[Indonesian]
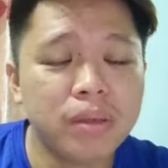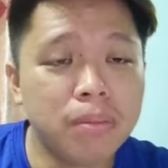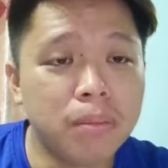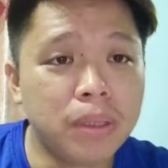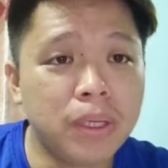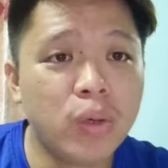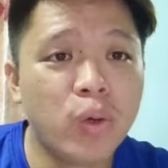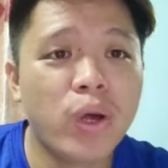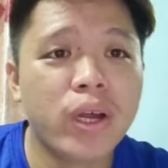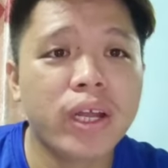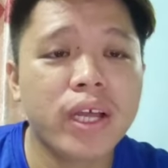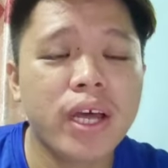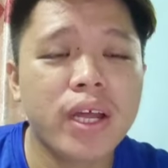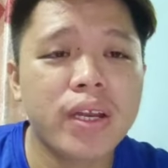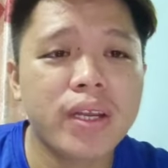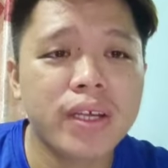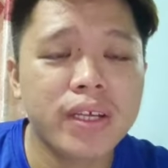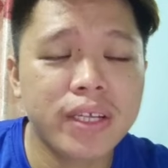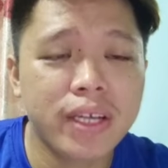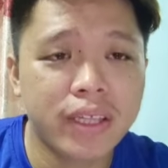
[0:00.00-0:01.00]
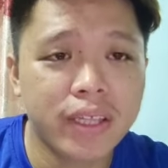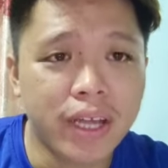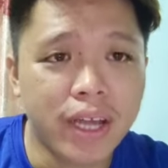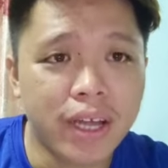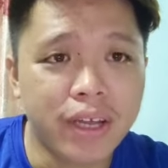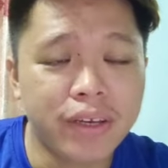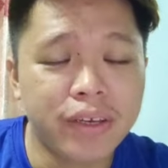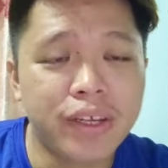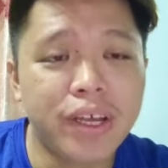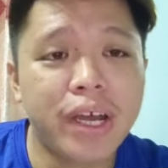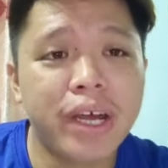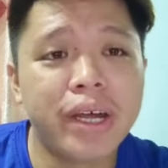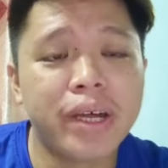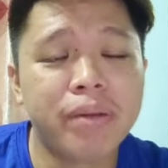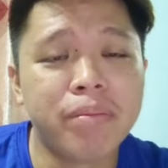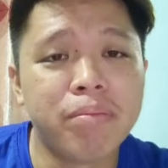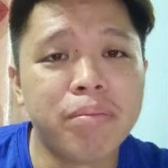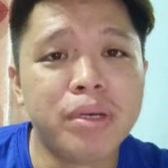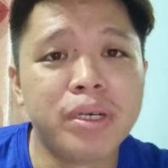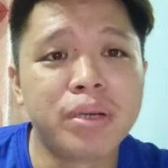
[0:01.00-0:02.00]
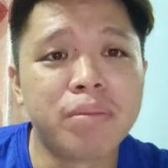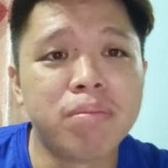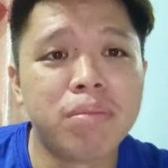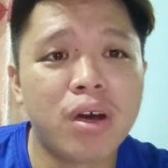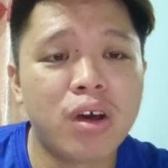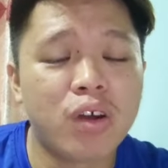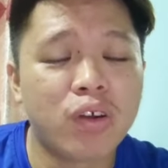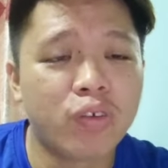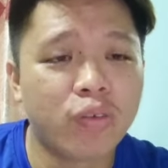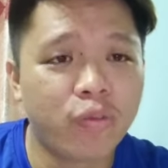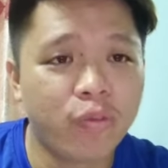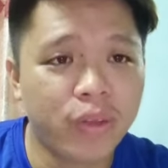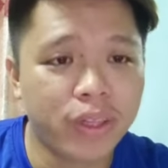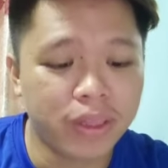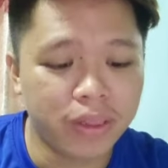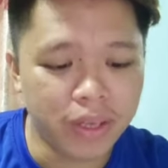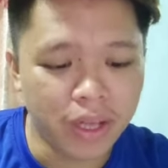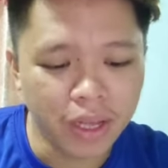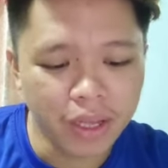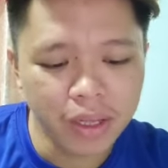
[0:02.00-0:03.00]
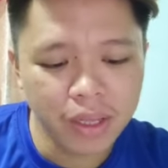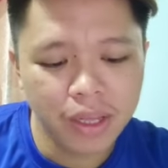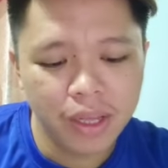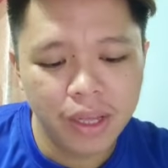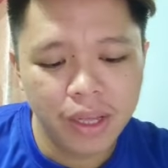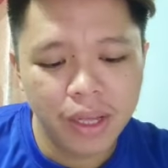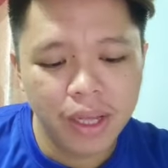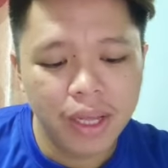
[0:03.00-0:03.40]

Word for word: mengeluarkan kenyataan yang berbau fitnah